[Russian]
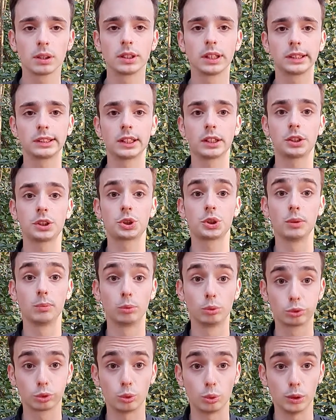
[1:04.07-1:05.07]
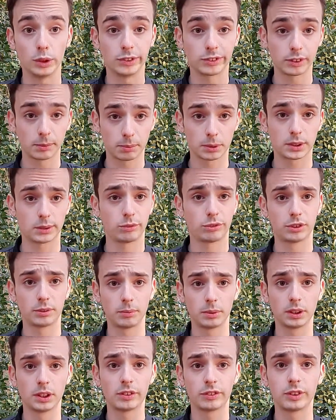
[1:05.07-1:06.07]
достаточно мускулистым, потому что
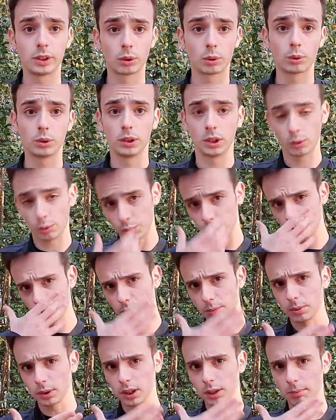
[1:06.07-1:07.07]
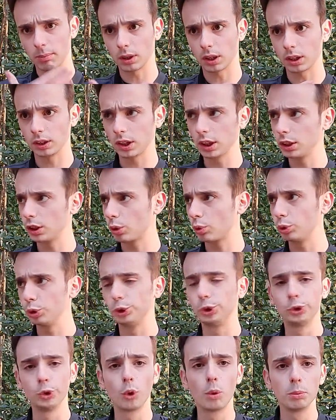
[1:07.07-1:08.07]
был на стероидах. У него была борода и такой
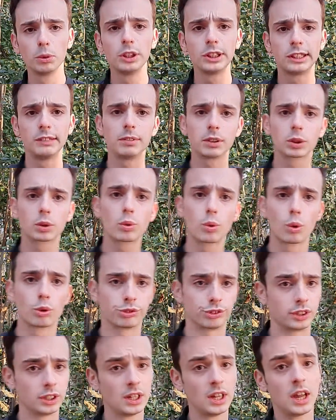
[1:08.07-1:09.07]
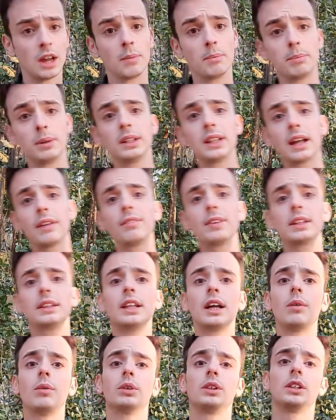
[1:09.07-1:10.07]
темный цвет кожи. Была
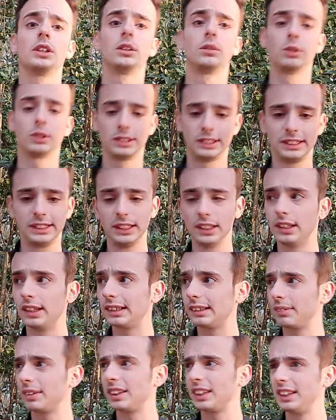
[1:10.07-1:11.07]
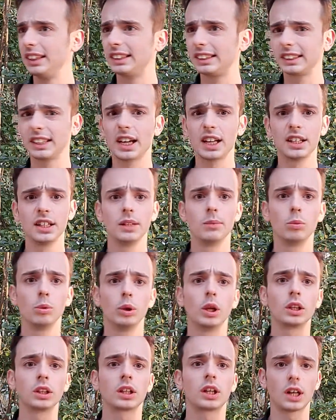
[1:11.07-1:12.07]
видна вот эта вот сила Сватхистана и
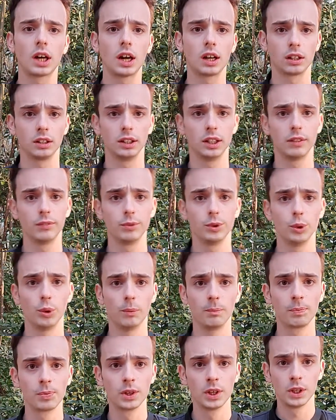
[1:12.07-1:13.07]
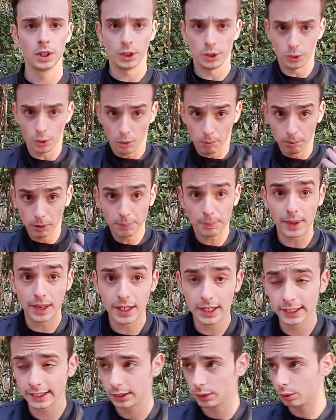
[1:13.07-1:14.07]
Муладхары, да, в нем. И он был
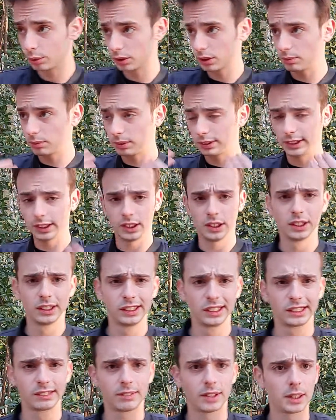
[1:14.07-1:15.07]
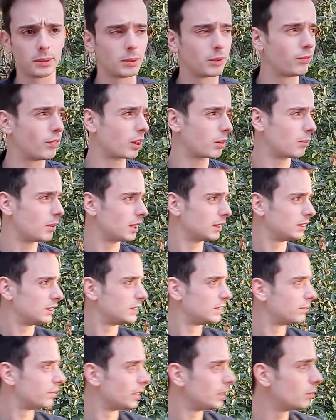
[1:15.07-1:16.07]
полезен, он там делился своим
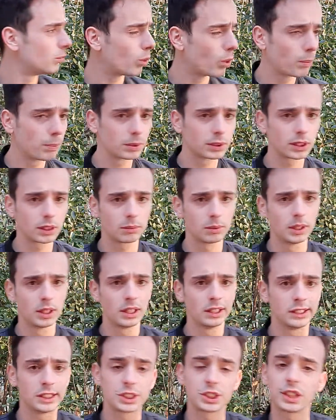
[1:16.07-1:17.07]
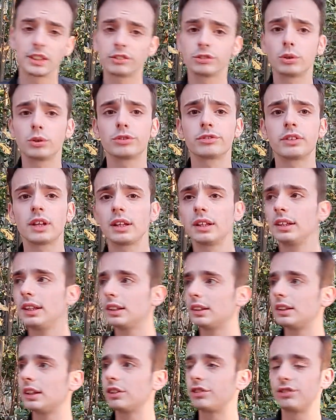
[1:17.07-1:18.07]
информацией, своим опытом. Сейчас же он стал
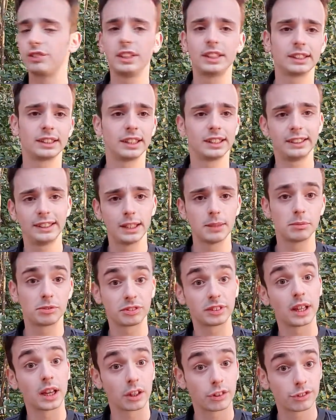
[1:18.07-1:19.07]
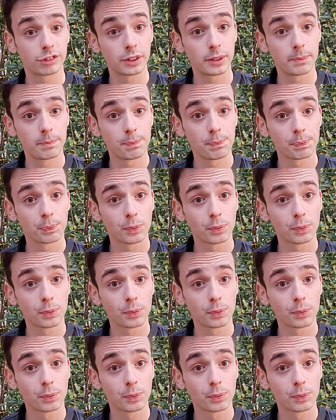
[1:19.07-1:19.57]
лет на 6, на 7 старше –